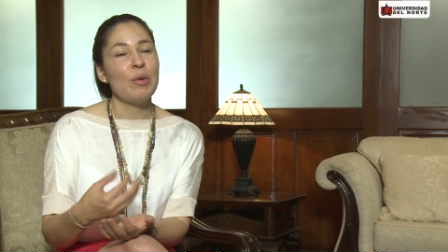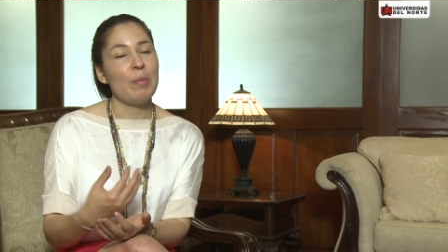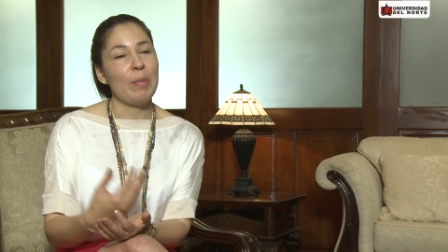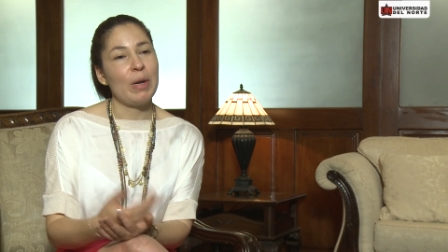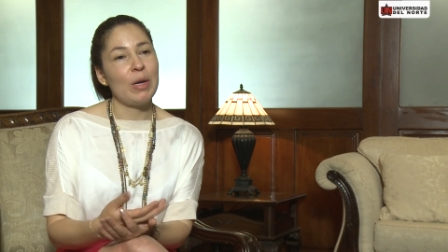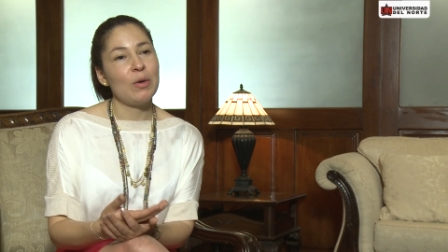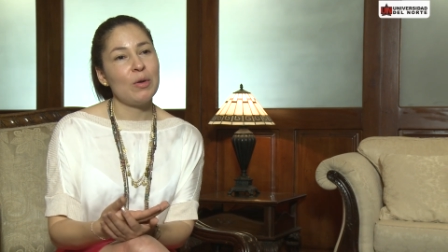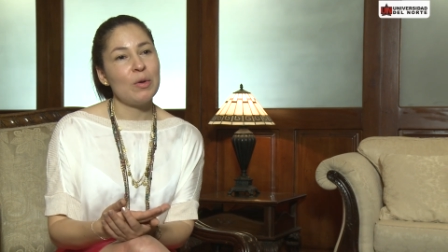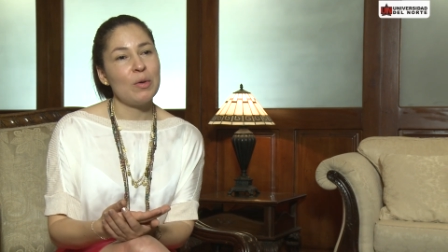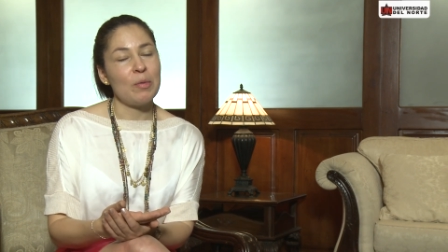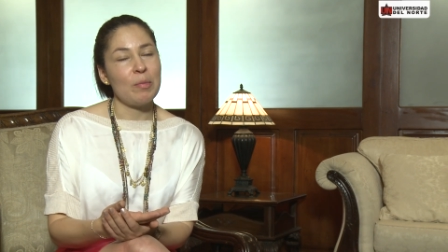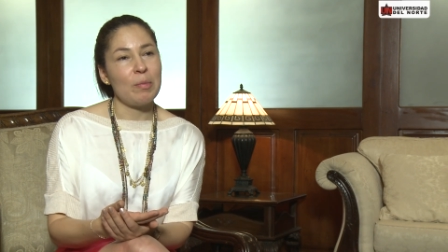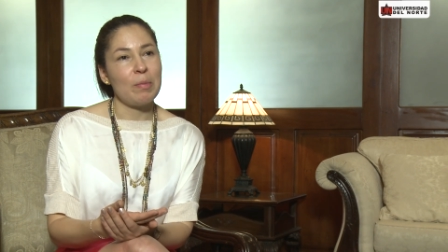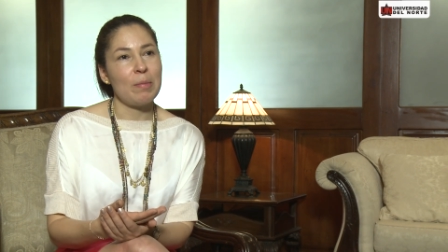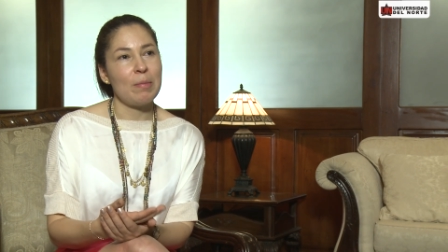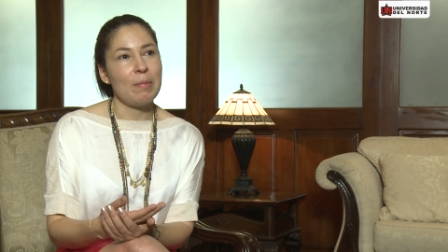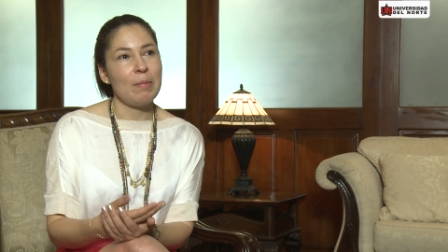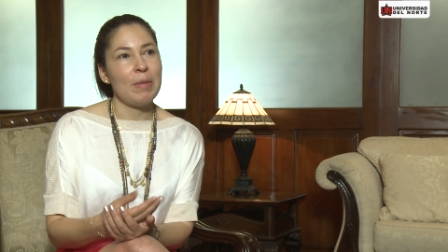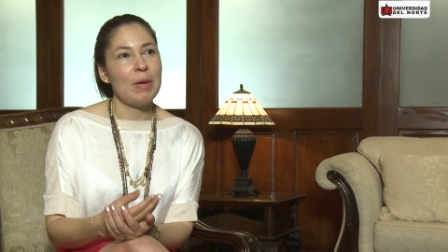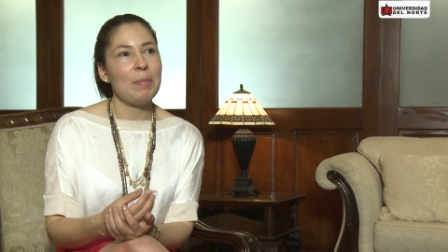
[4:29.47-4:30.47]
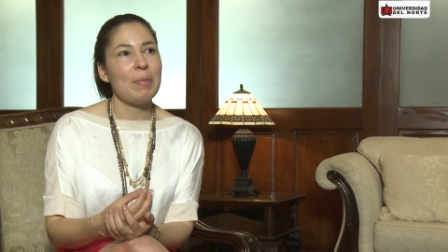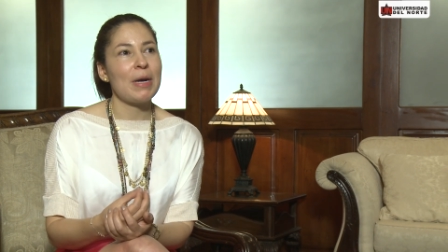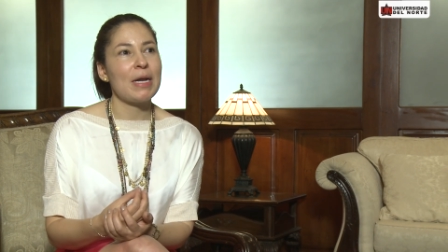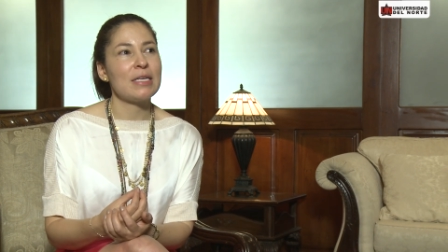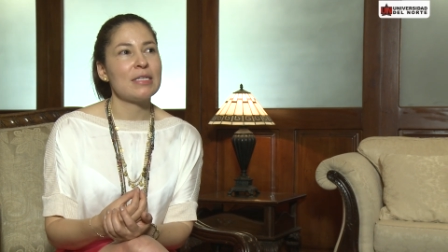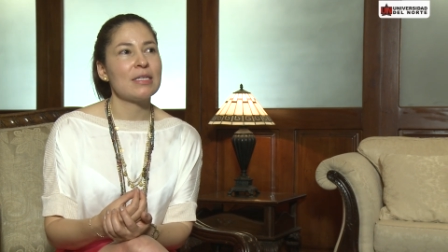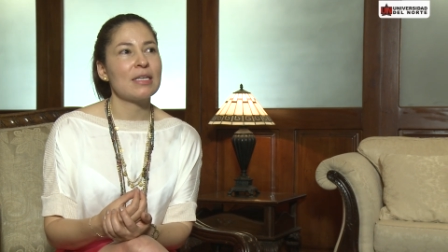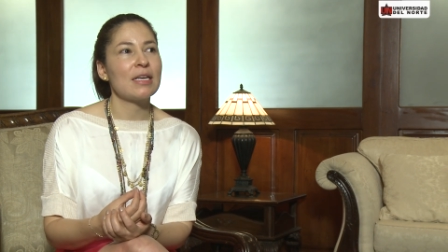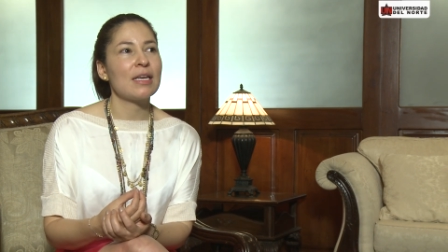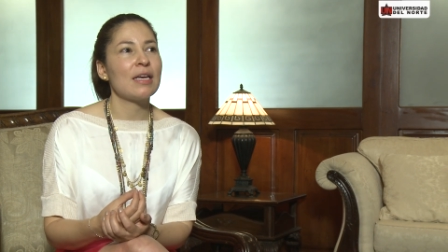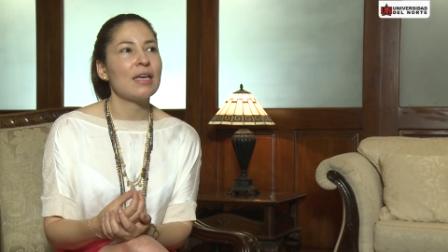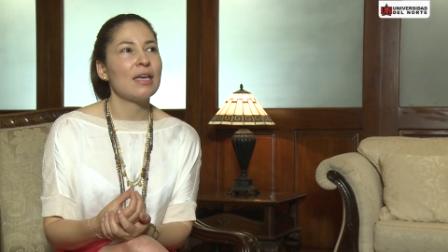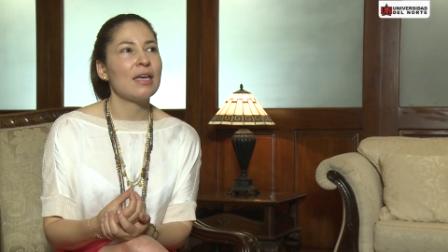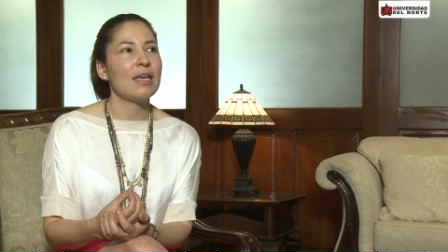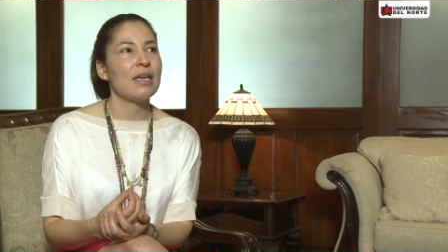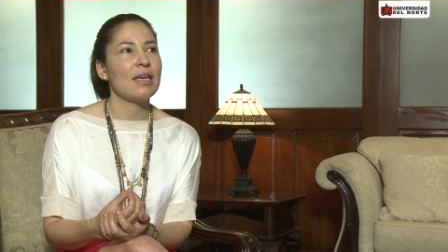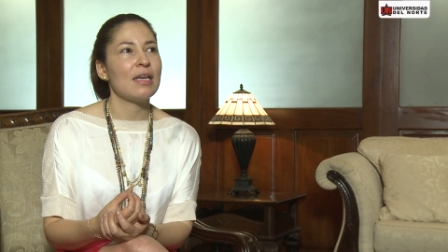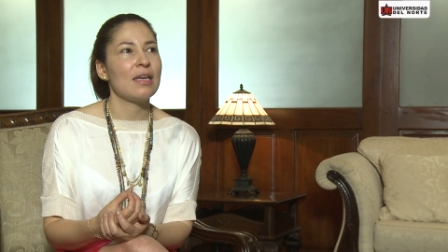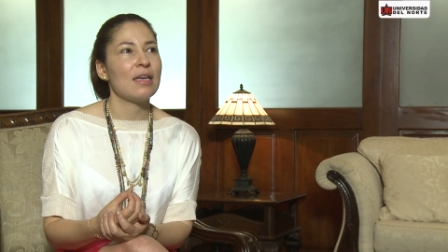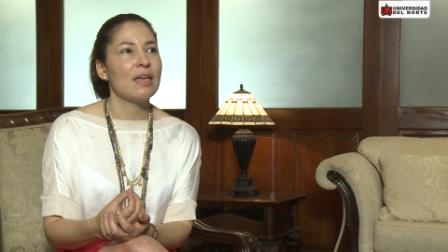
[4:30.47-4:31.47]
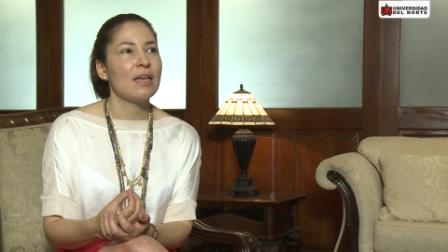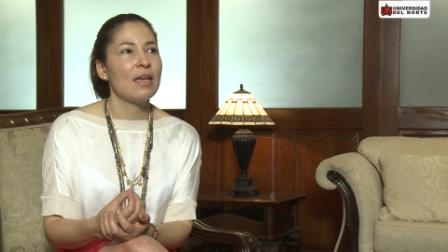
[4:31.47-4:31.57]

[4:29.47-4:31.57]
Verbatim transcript: pero me parece que